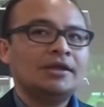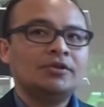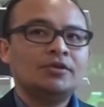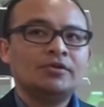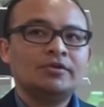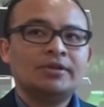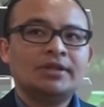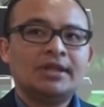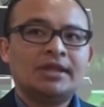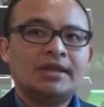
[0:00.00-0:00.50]
en
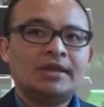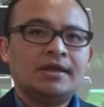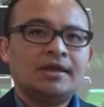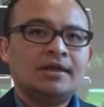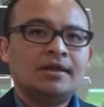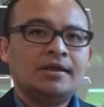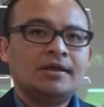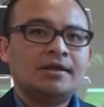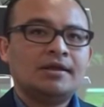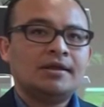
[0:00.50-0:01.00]

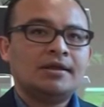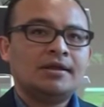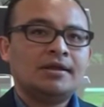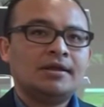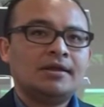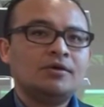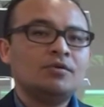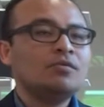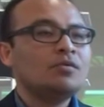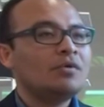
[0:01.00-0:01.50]
donde
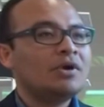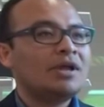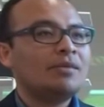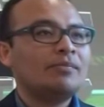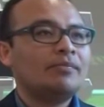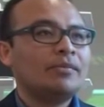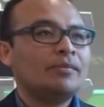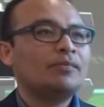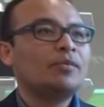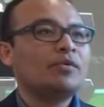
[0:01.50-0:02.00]
eh, hubo un
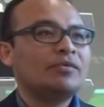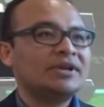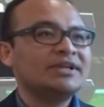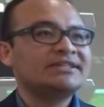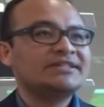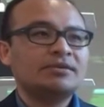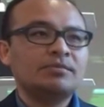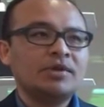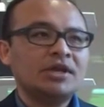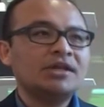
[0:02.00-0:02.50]

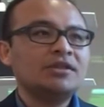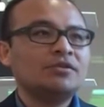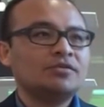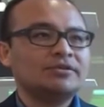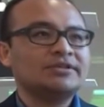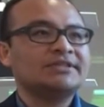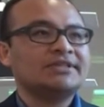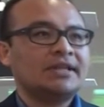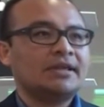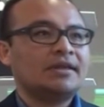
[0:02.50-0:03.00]

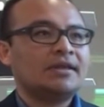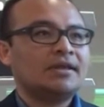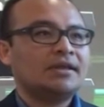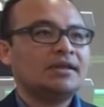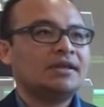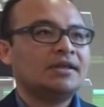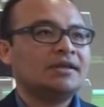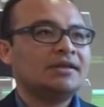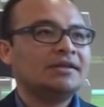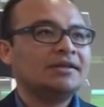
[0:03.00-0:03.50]
empobrecimiento, si se
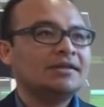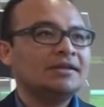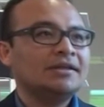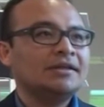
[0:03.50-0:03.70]
quiere,